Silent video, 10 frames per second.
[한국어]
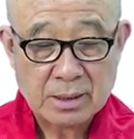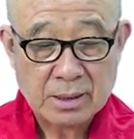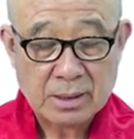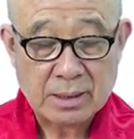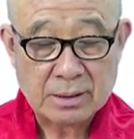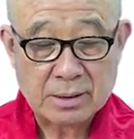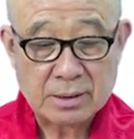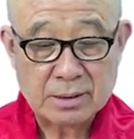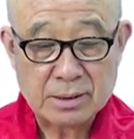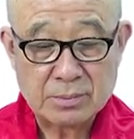아,
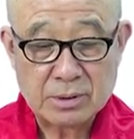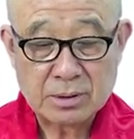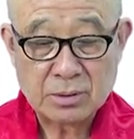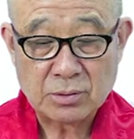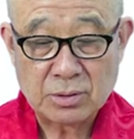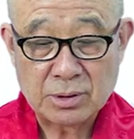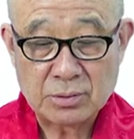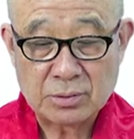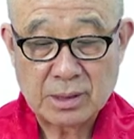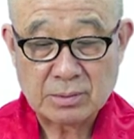여기는 이미 크고
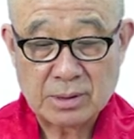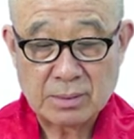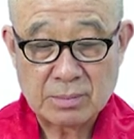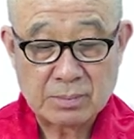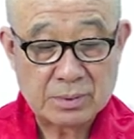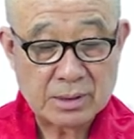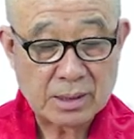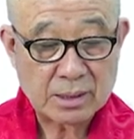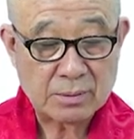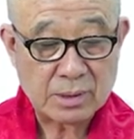어려운 아비담마
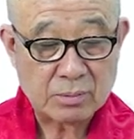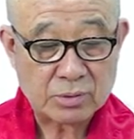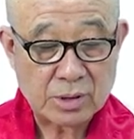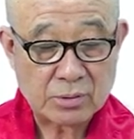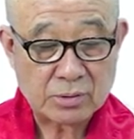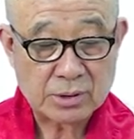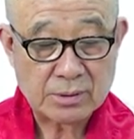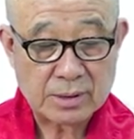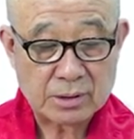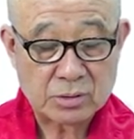삐딱가와
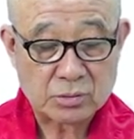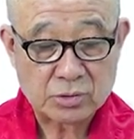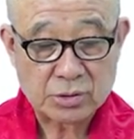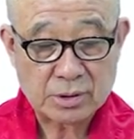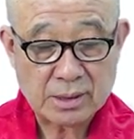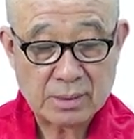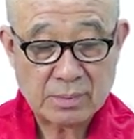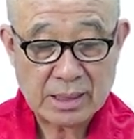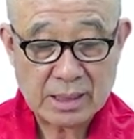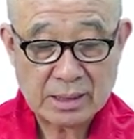부다고사와 같은 주석가의
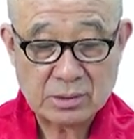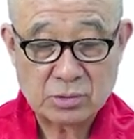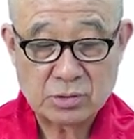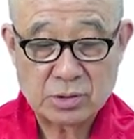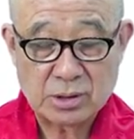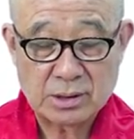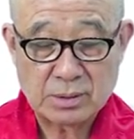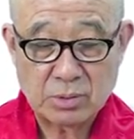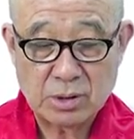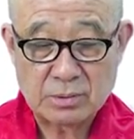많은 주석이
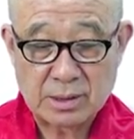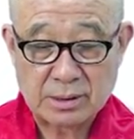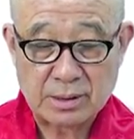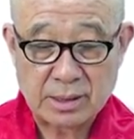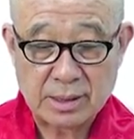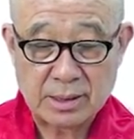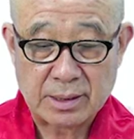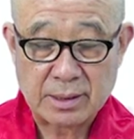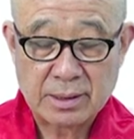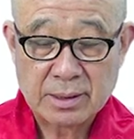이제 포함이
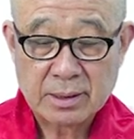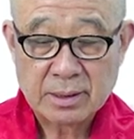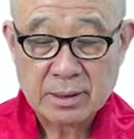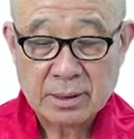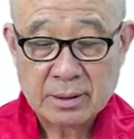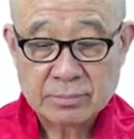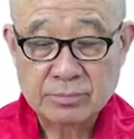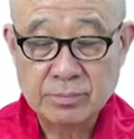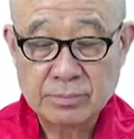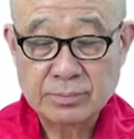되는데
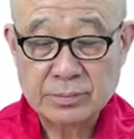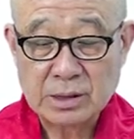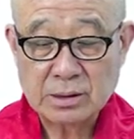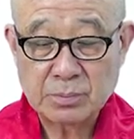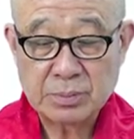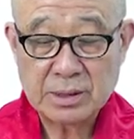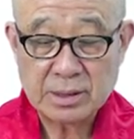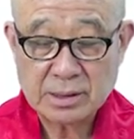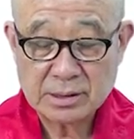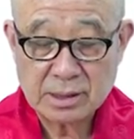여기서
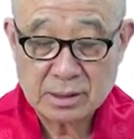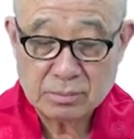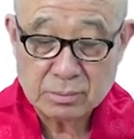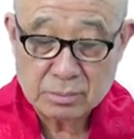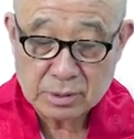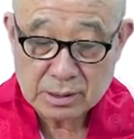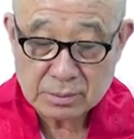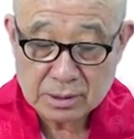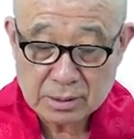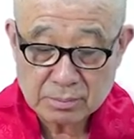PTS라는 건
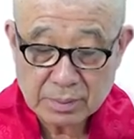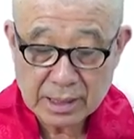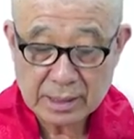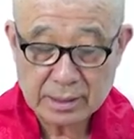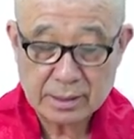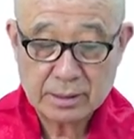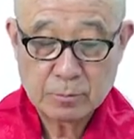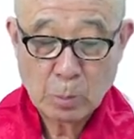뭐냐면은 팔리